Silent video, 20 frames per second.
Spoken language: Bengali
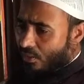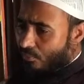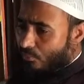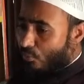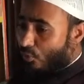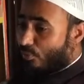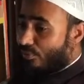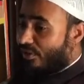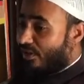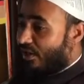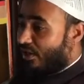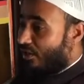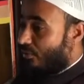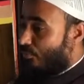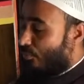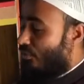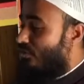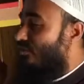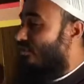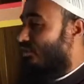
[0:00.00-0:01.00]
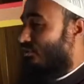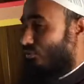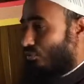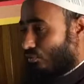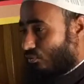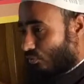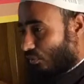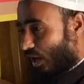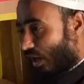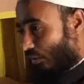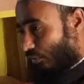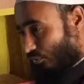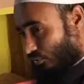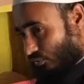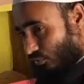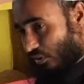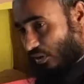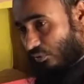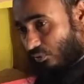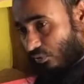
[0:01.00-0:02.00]
মমিনের বৈশিষ্ট্যগুলো
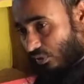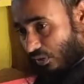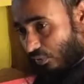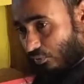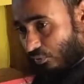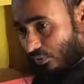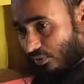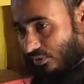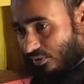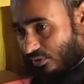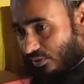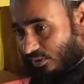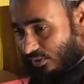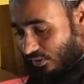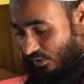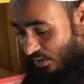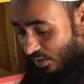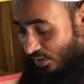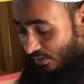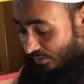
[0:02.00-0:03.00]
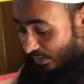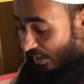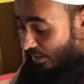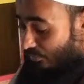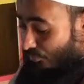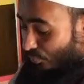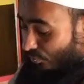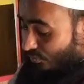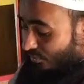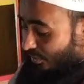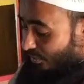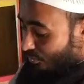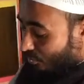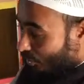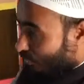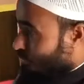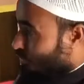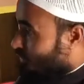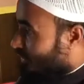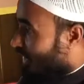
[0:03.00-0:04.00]
আলোচনা করা হয়েছে তার মধ্যে
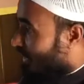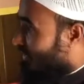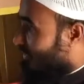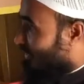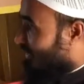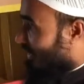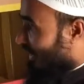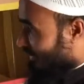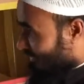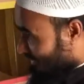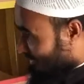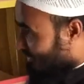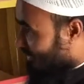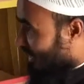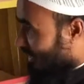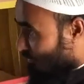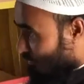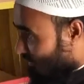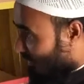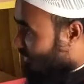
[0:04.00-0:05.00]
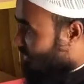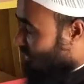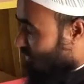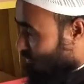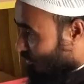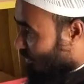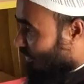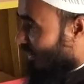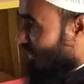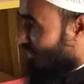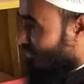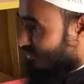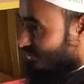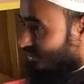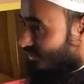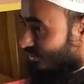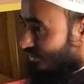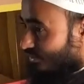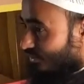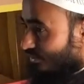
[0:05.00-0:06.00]
গতকালকের হাদিসটা আপনাদের মনে আছে
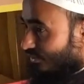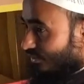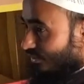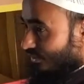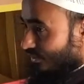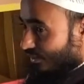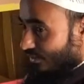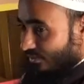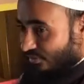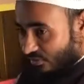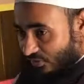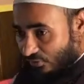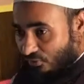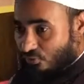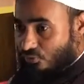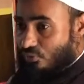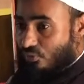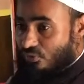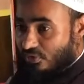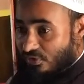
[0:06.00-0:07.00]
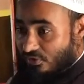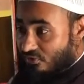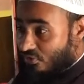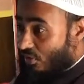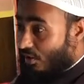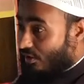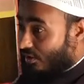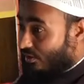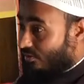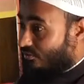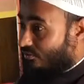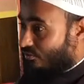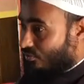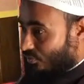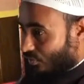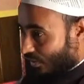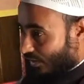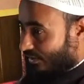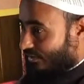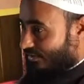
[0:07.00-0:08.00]
সিত্তু খিসালিন
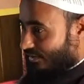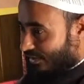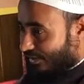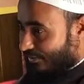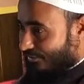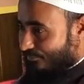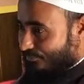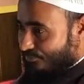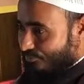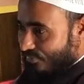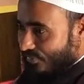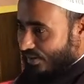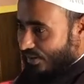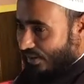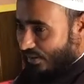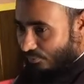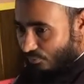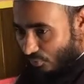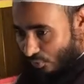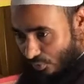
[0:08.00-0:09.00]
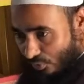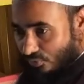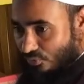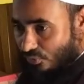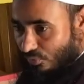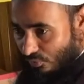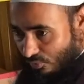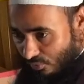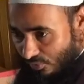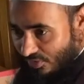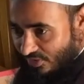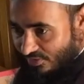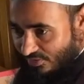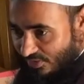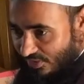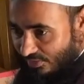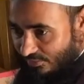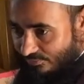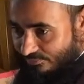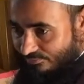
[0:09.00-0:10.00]
ছয়টা মুখস্থ
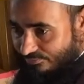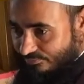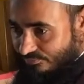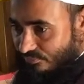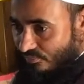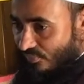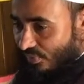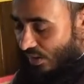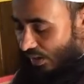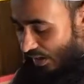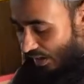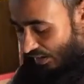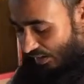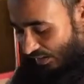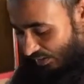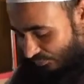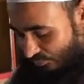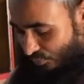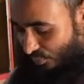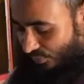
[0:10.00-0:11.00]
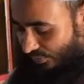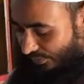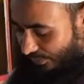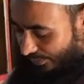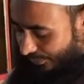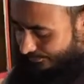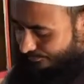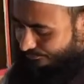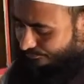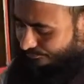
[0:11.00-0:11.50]
করেছেন আলহামদুলিল্লাহ